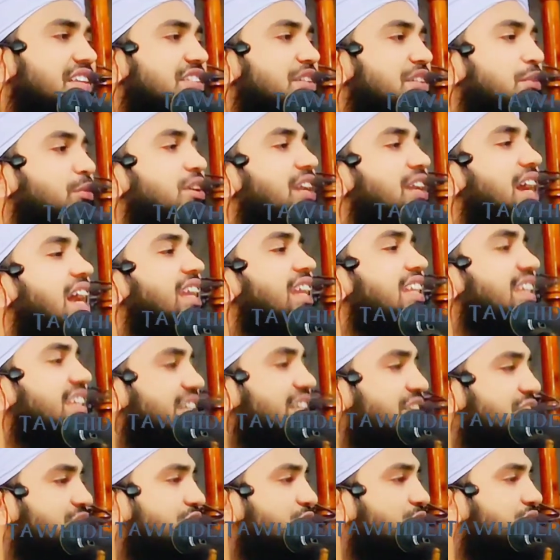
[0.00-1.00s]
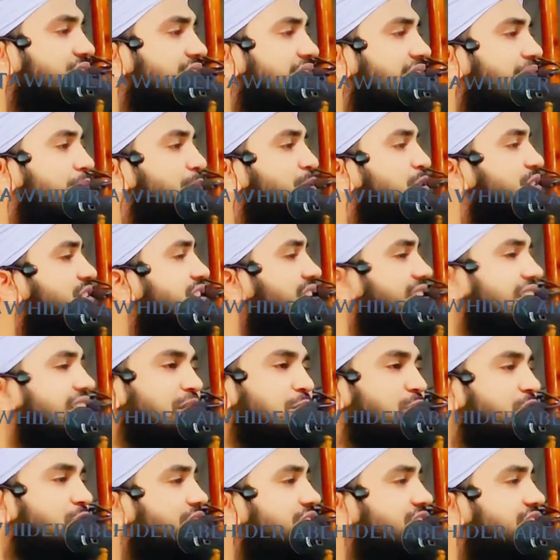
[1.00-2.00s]
যেমন আল্লাহ রাসুল রে আবু
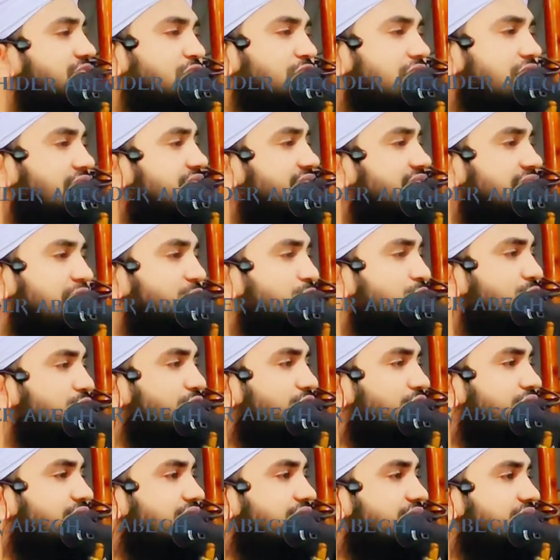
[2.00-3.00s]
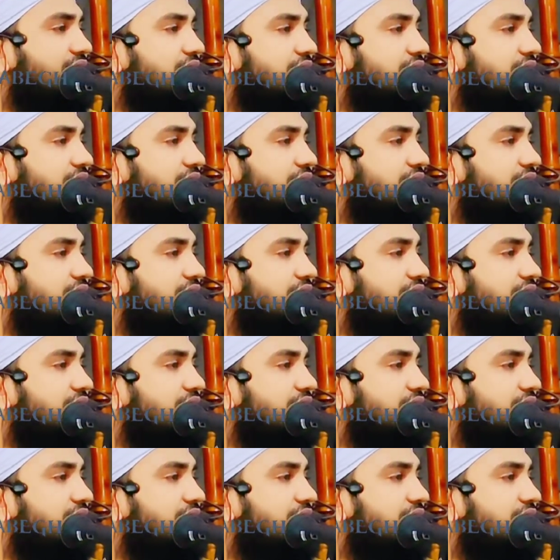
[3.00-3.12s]
জাহেল বলেছিল না জাদুকর